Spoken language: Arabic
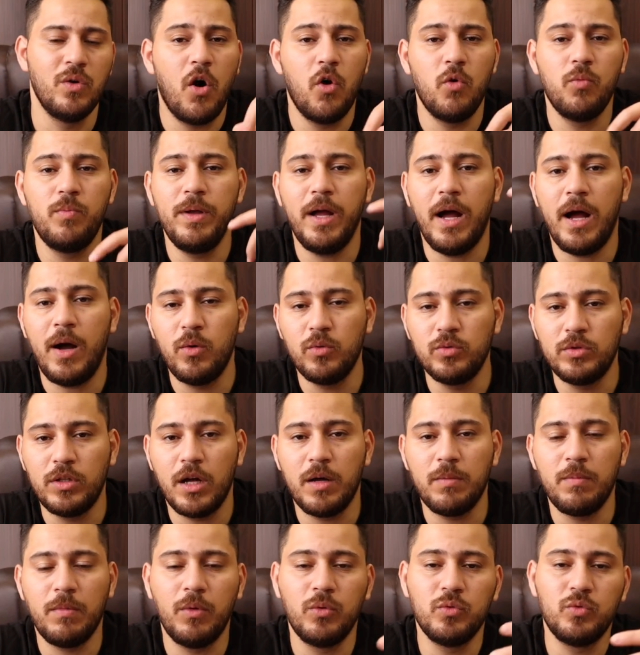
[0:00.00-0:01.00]
او
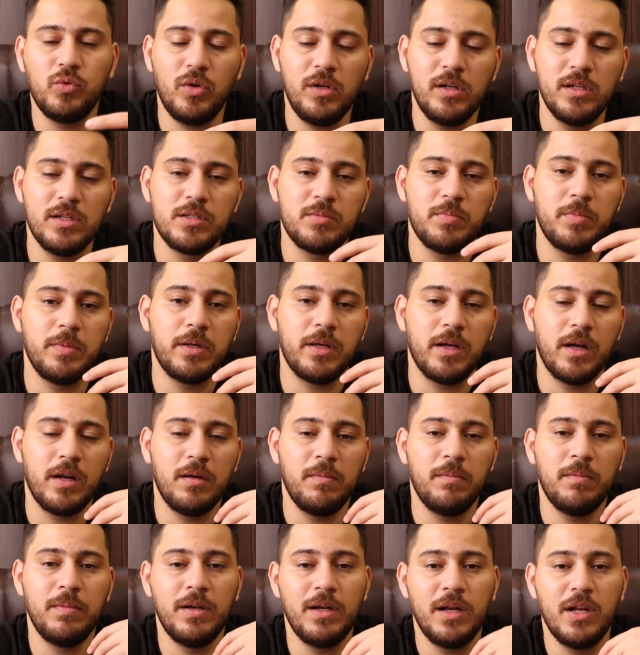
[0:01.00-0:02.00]
بيعوضك موضوع السبيكر
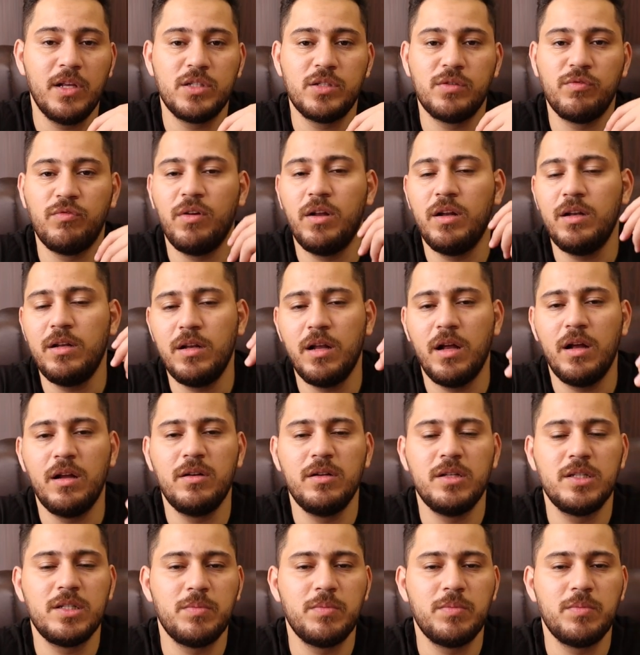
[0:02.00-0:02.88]
من الاسفل لا